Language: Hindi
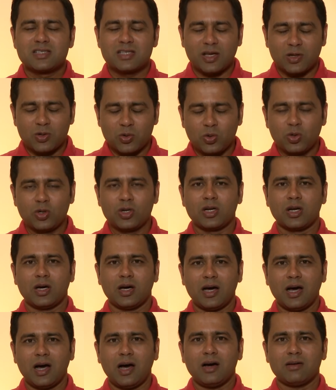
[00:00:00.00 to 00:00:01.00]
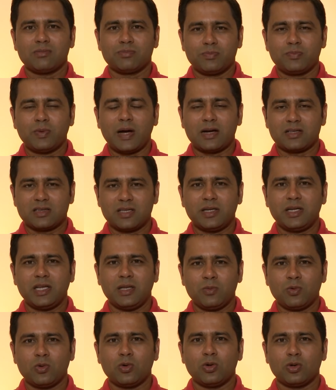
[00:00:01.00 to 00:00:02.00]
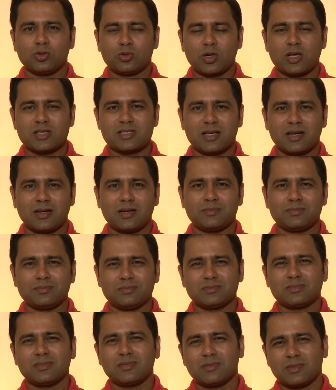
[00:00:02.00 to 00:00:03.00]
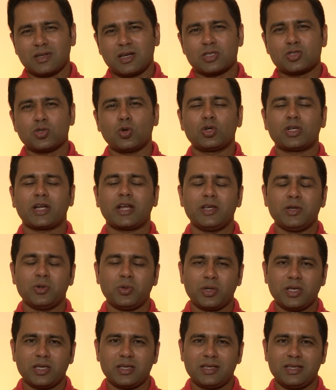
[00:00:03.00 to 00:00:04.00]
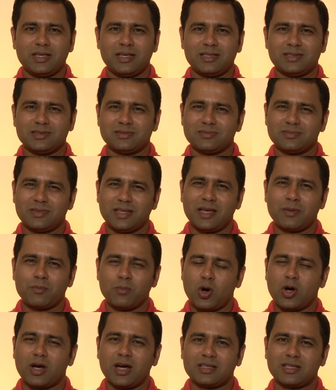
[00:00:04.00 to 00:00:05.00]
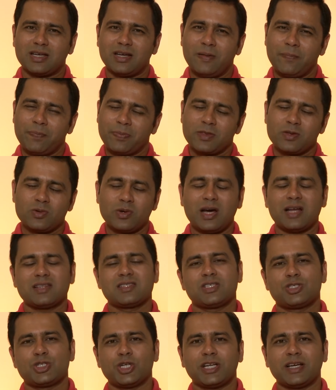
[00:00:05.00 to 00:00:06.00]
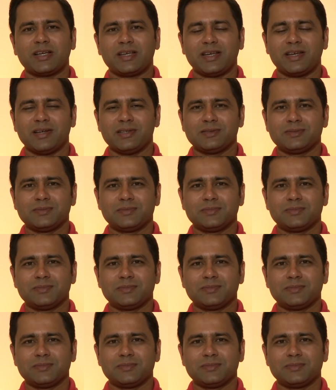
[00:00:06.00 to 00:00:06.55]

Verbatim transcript: ज़रूर भारतीय टीम को थोड़ा सा कचोट रही होगी कि ये एक मौका था जो हाथ से छिटक गया